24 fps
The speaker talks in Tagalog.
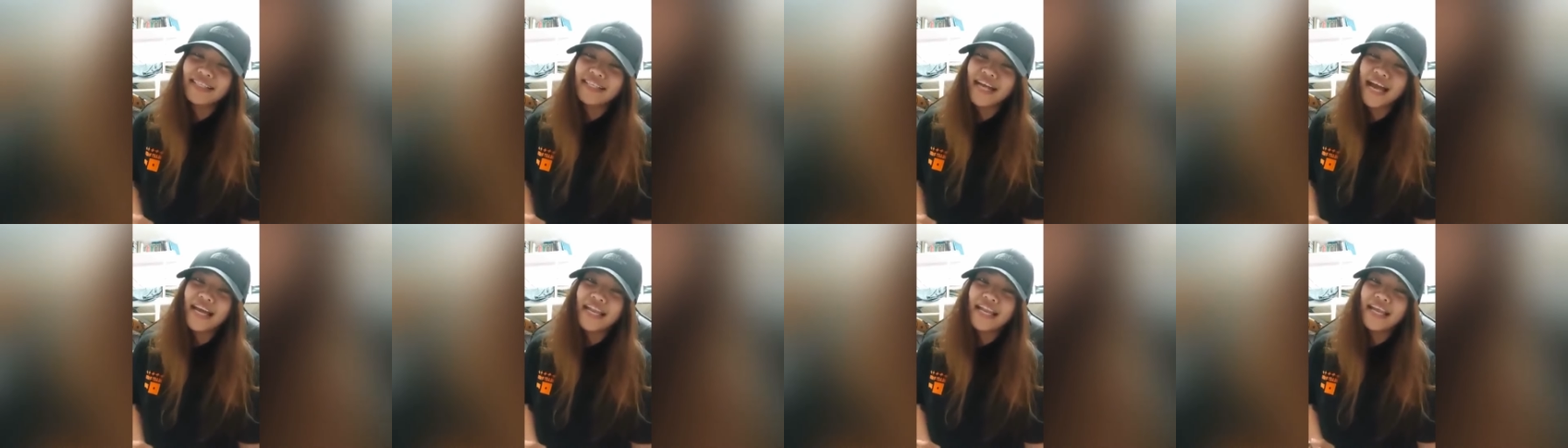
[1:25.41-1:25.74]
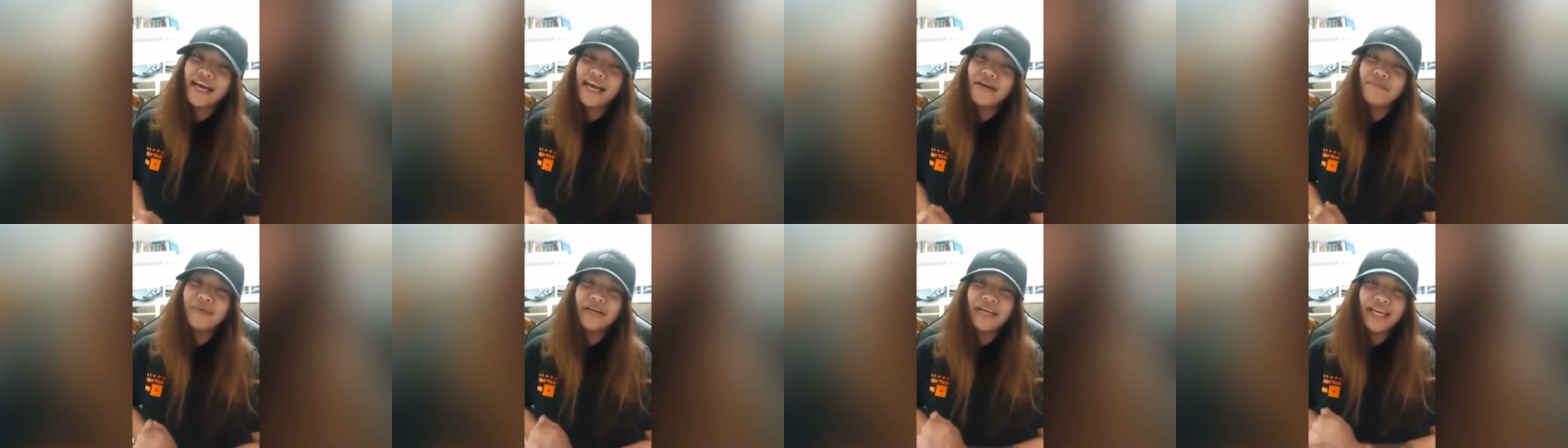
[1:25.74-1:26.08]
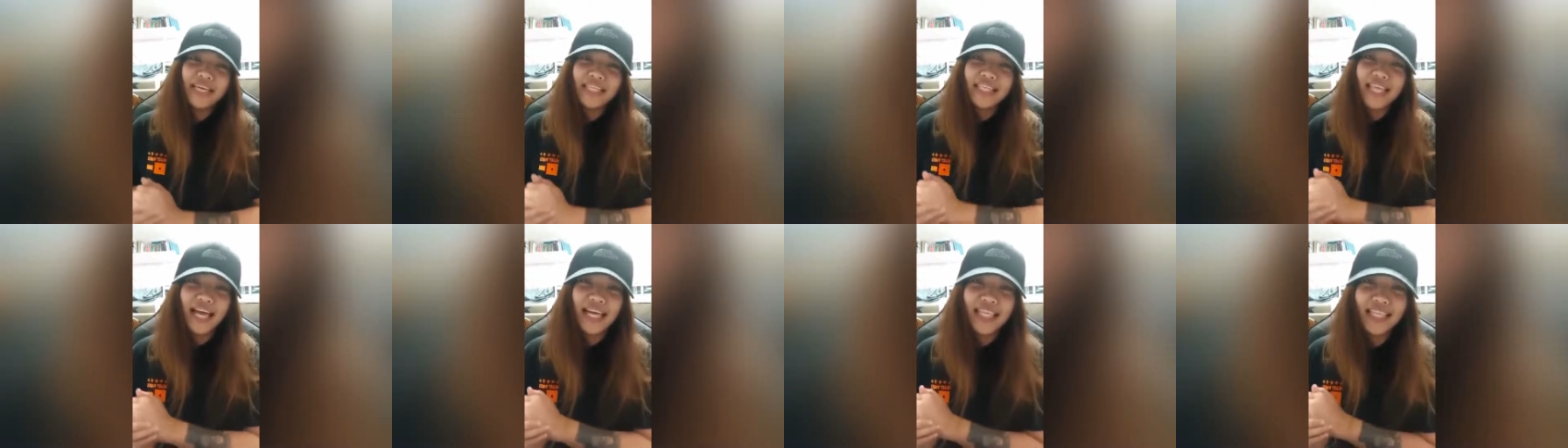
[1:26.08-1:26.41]
Sana
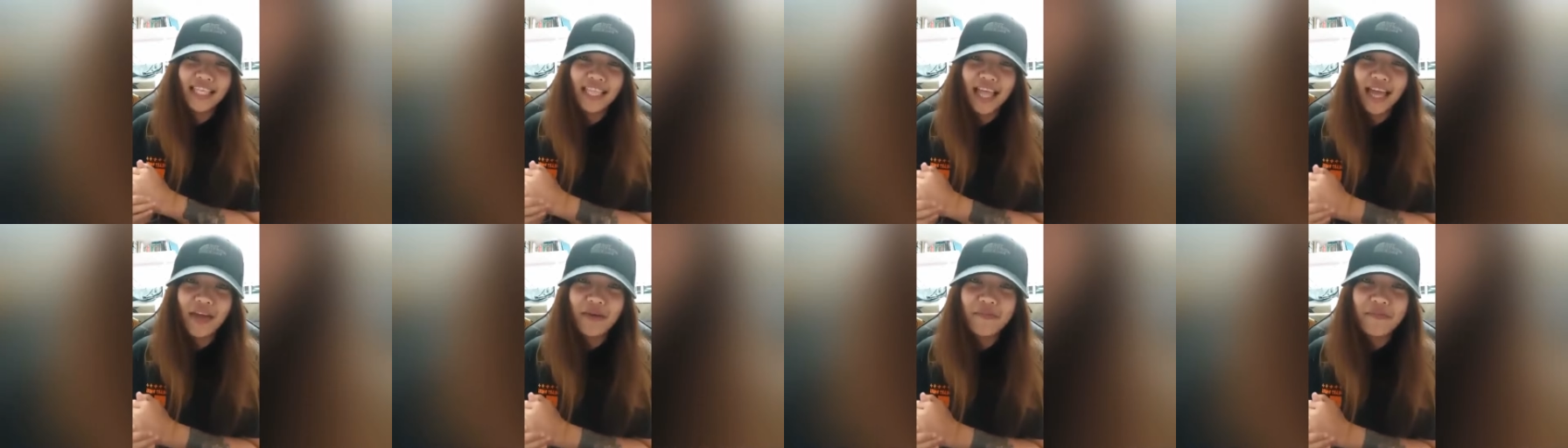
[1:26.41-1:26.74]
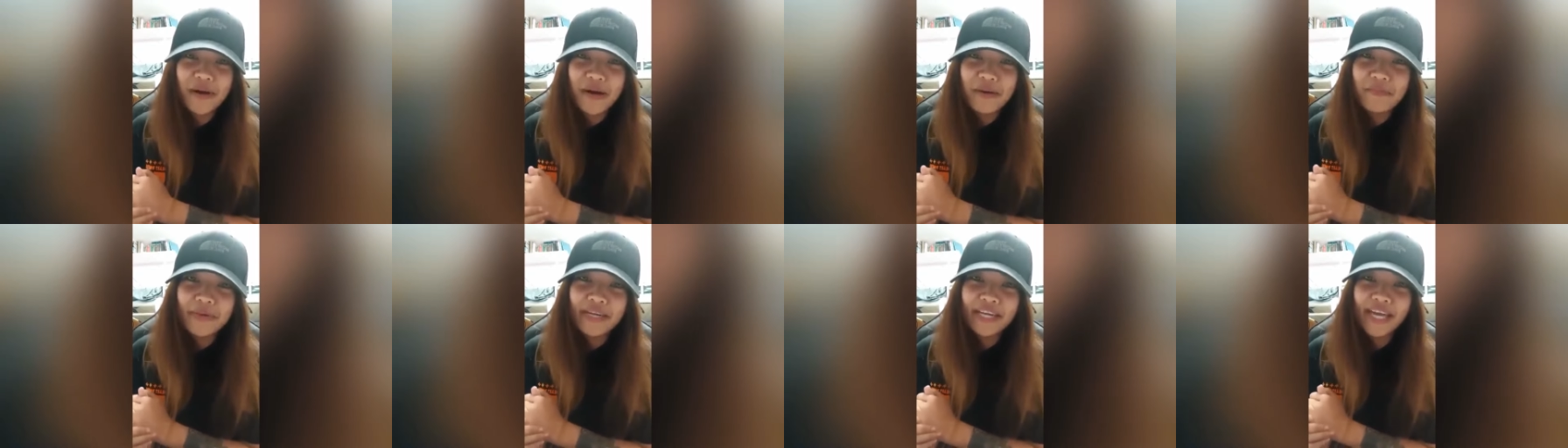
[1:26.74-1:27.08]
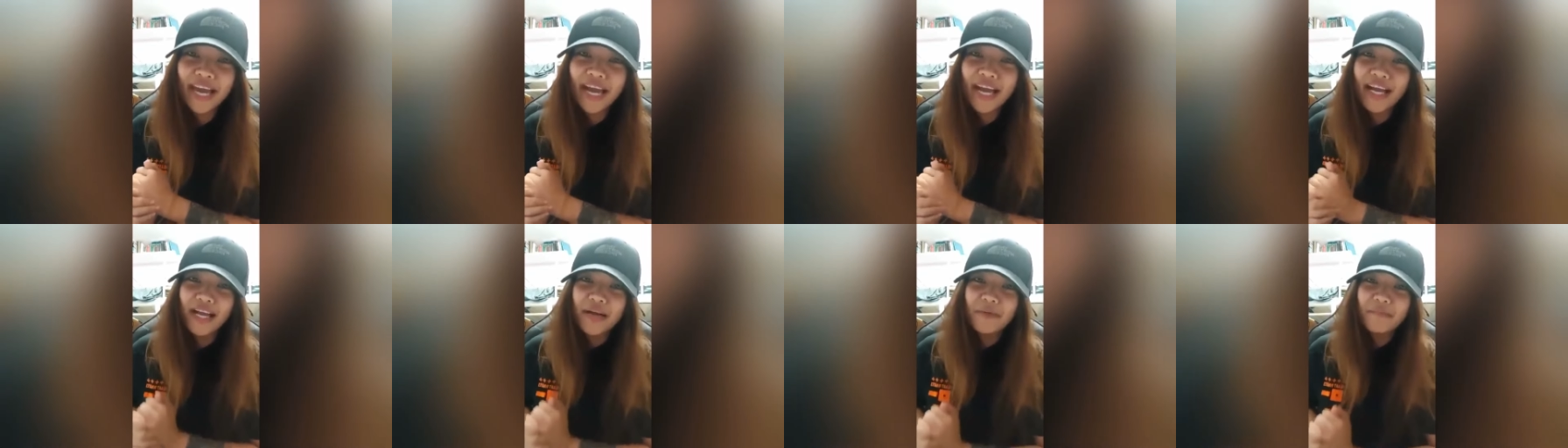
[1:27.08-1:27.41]
makita ito tayo
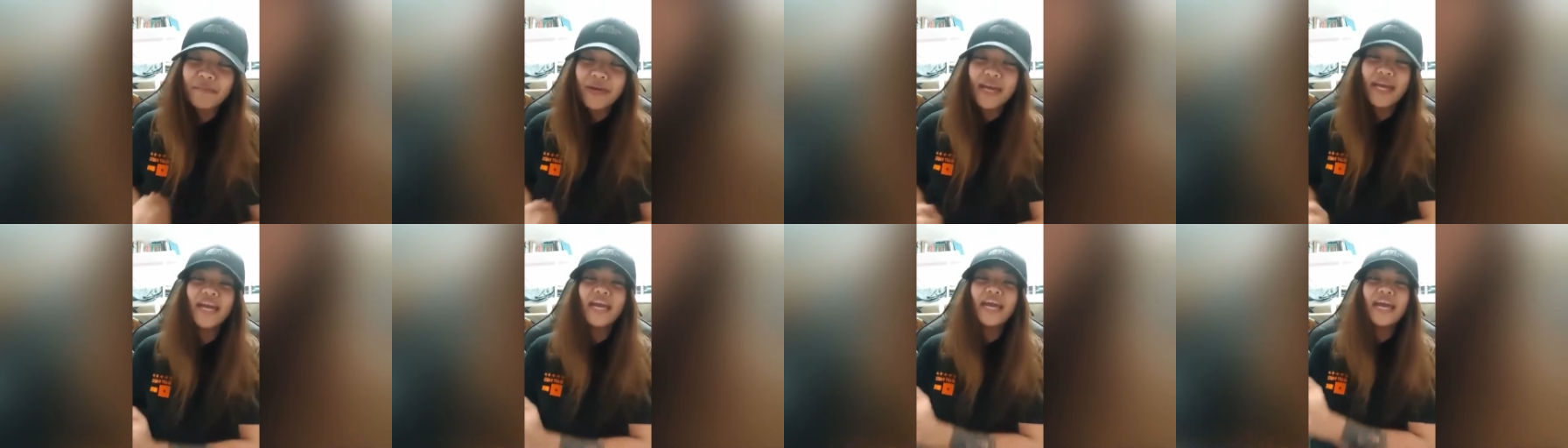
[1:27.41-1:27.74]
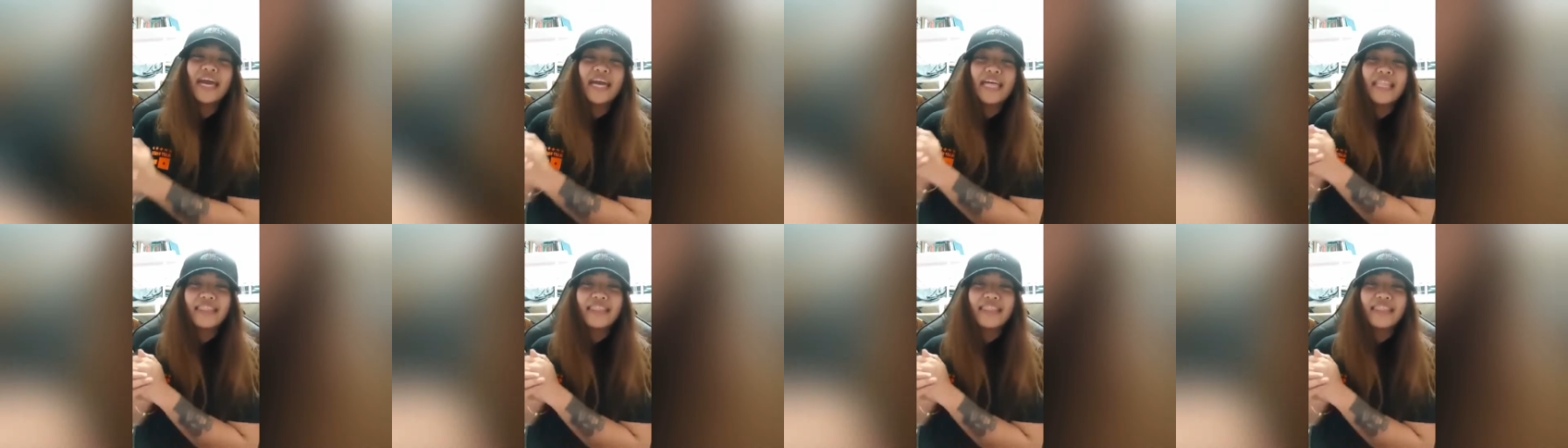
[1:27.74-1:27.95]
mamayang gabi